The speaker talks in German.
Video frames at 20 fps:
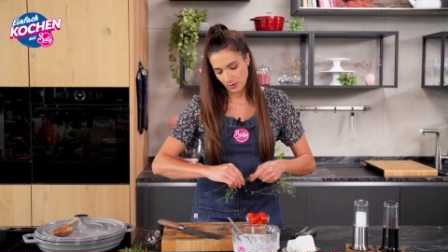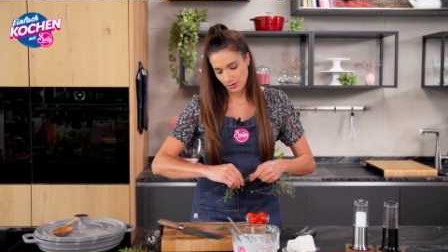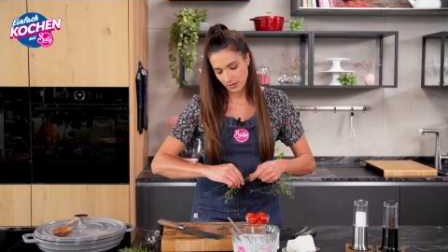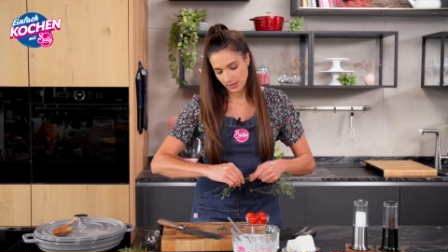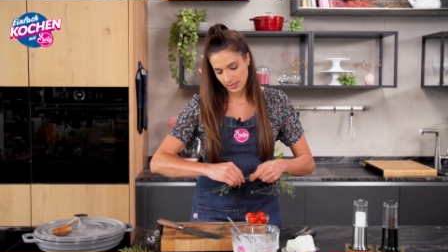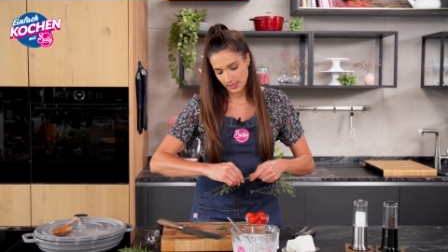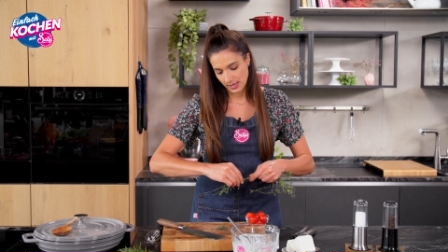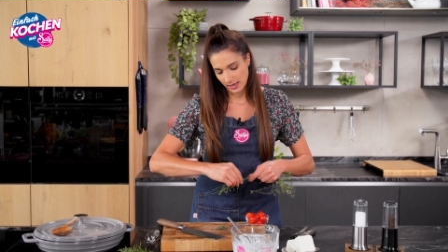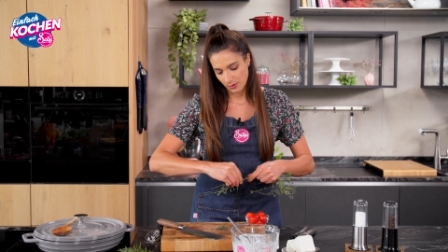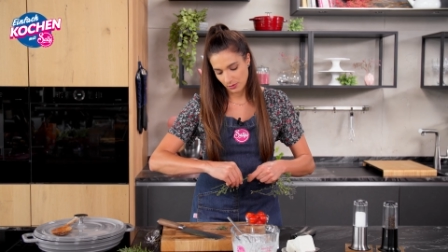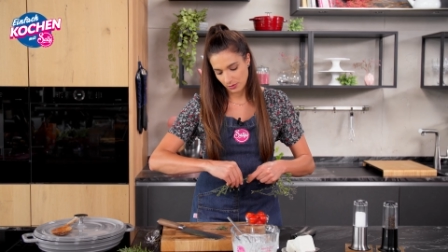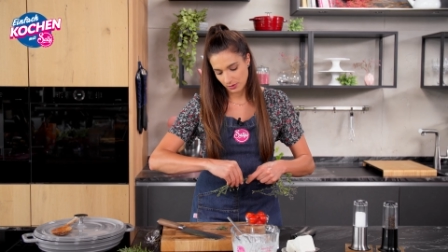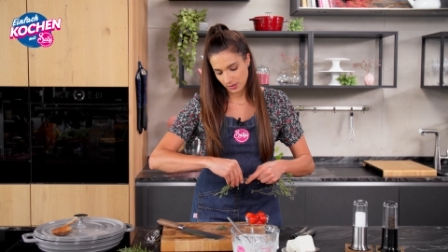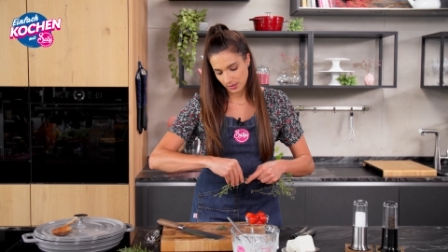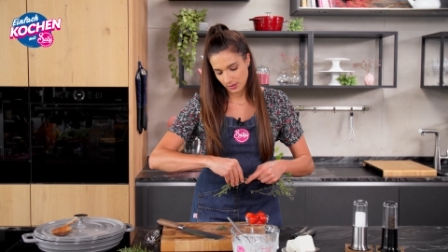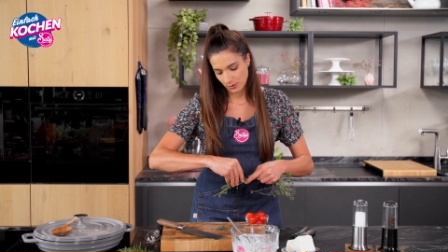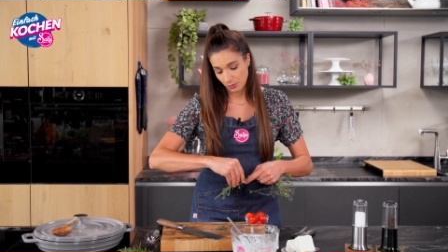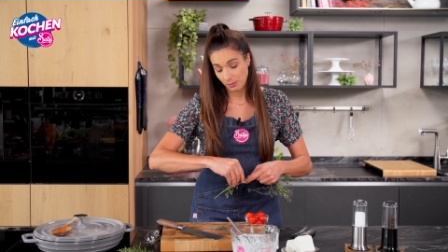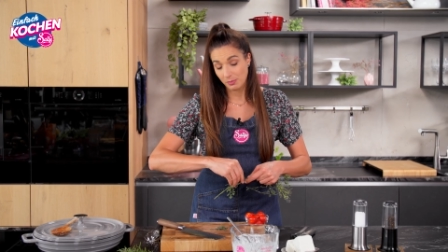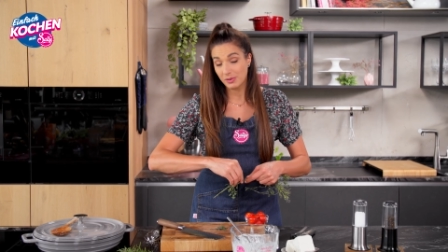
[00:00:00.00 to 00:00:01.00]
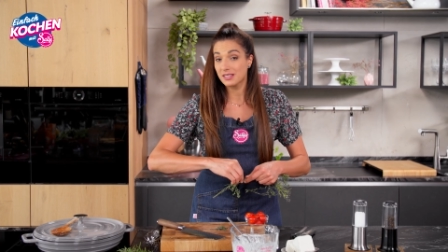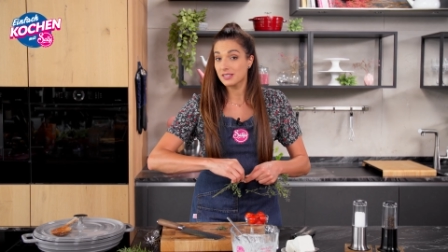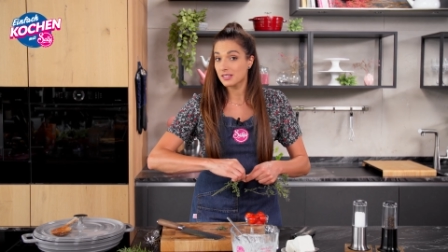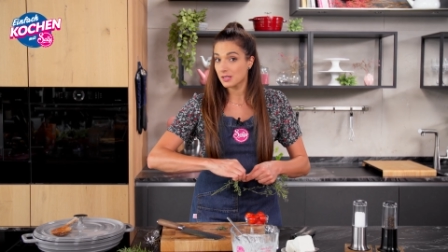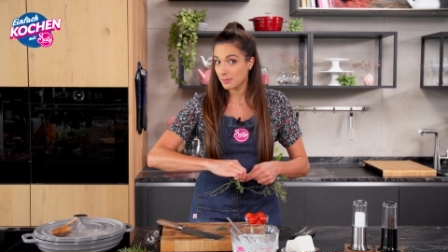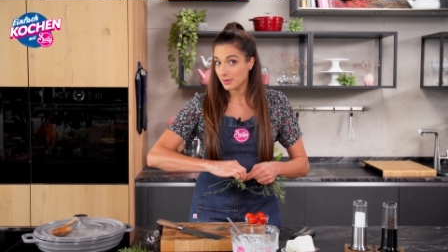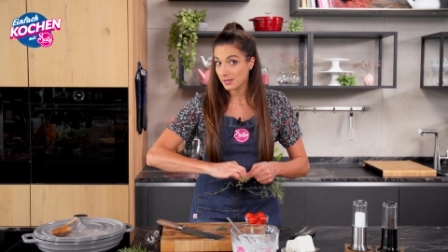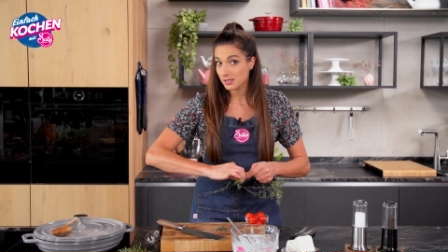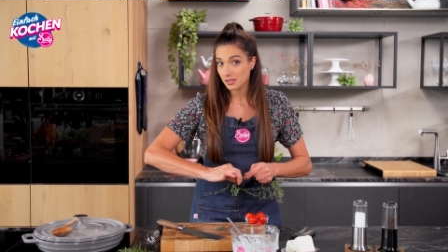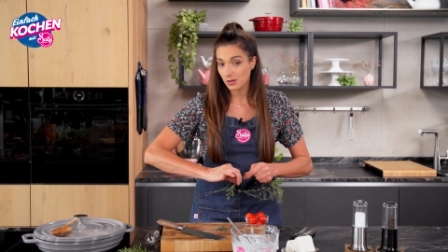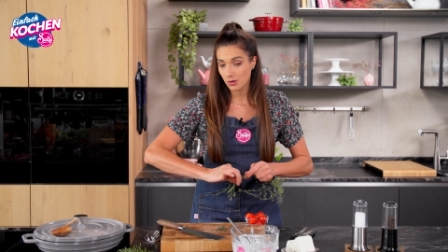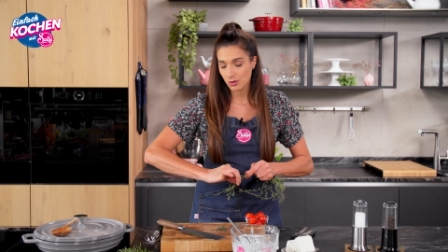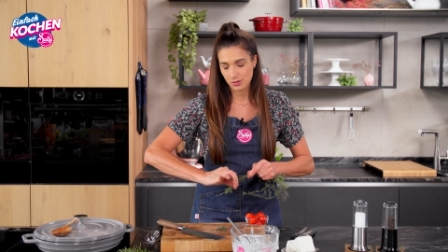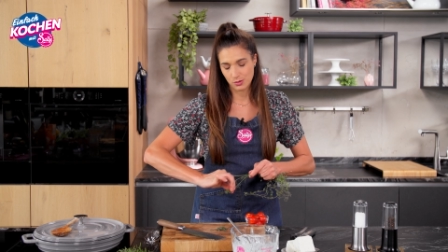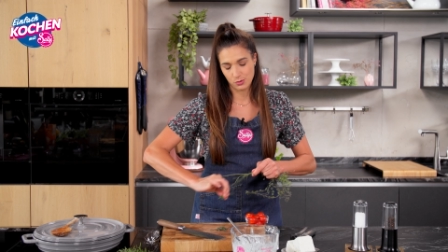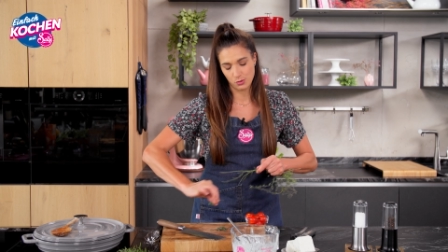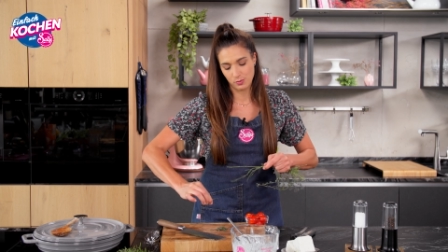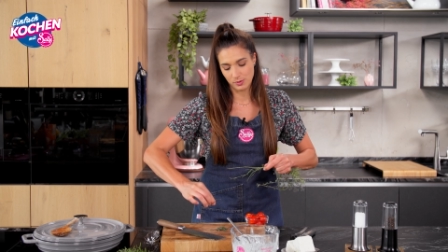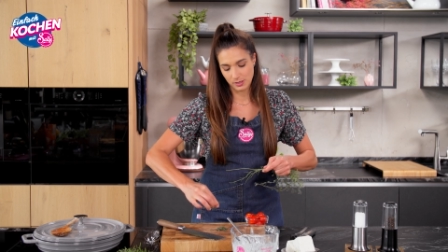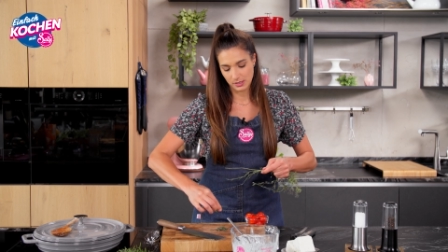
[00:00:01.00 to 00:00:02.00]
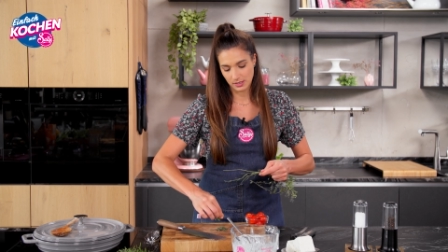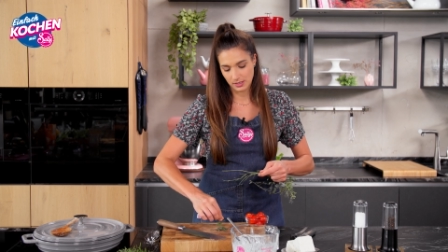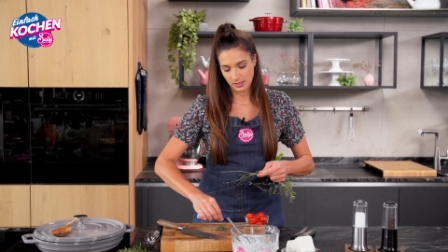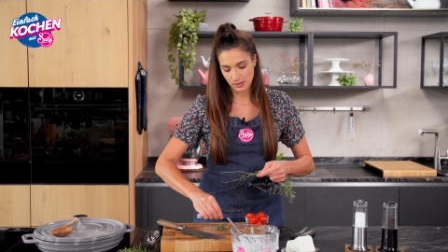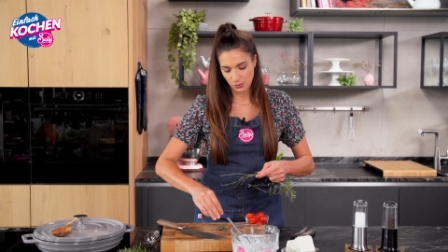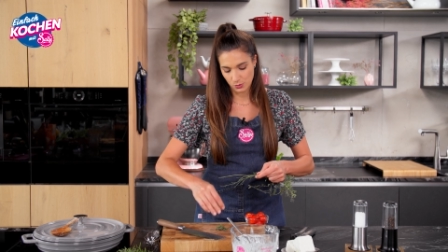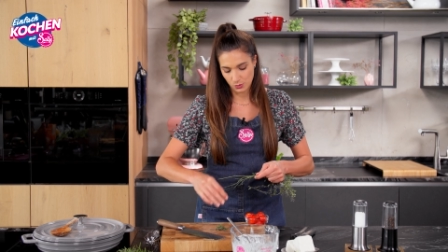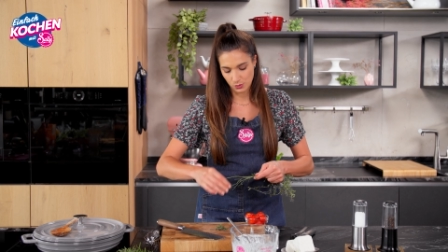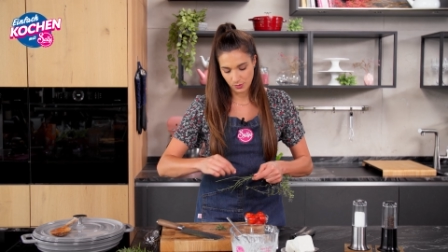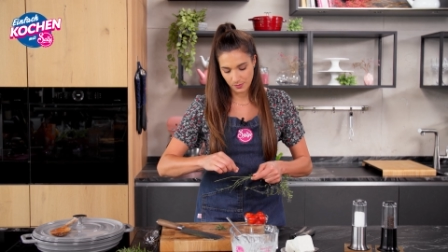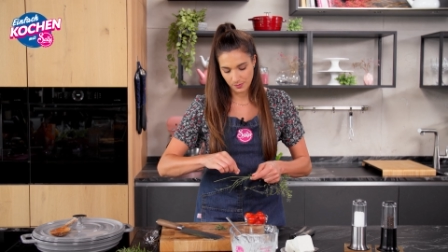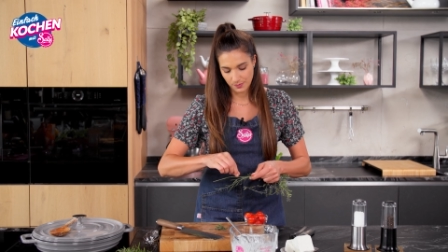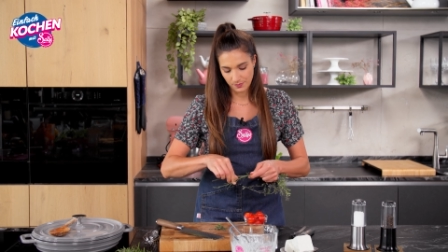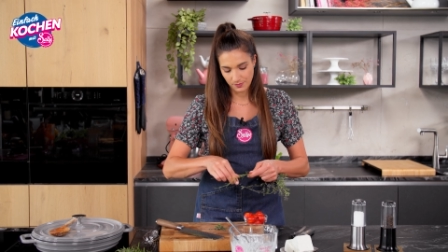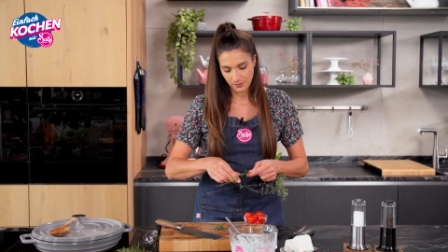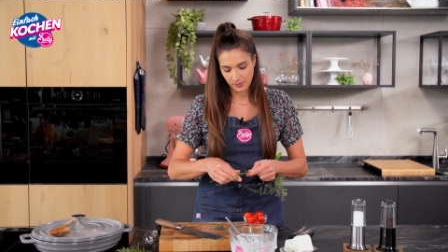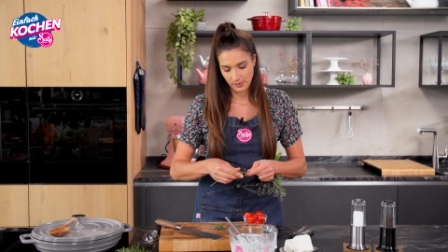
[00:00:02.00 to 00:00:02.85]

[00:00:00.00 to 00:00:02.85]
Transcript: auch sehr gut dazu. Minze passt auch super dazu.